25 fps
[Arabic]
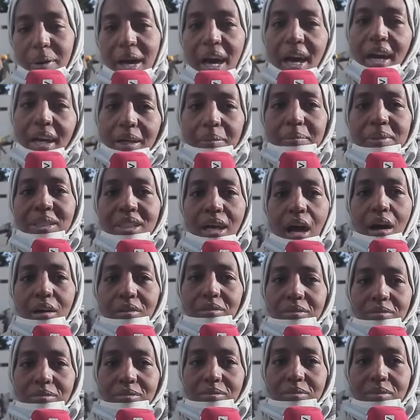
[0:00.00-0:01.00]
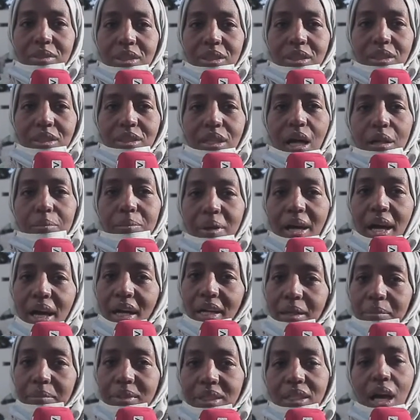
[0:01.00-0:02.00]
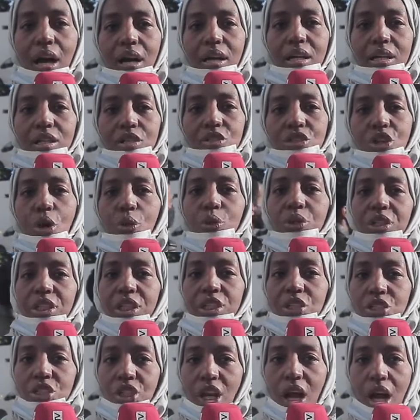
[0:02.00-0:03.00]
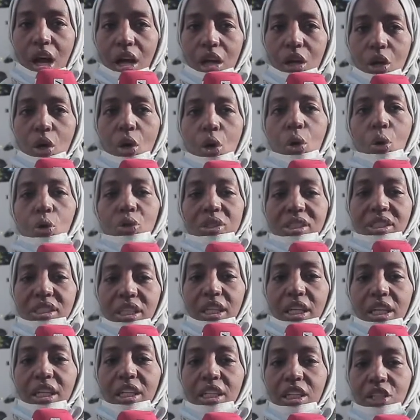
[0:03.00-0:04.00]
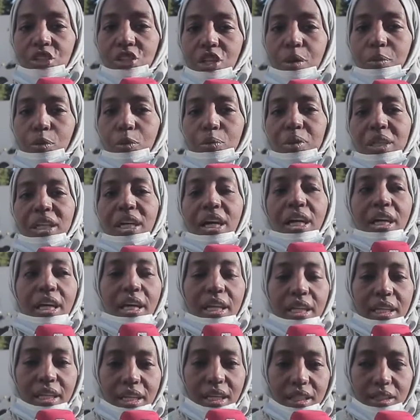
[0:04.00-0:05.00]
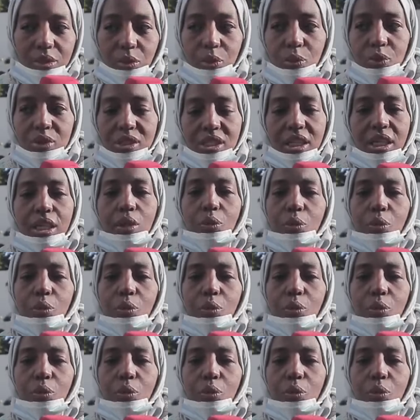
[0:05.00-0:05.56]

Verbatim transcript: خمسه طالبه على خمسه جاوني عشرة والسيد اللي جابهم ليا قال لي دوزي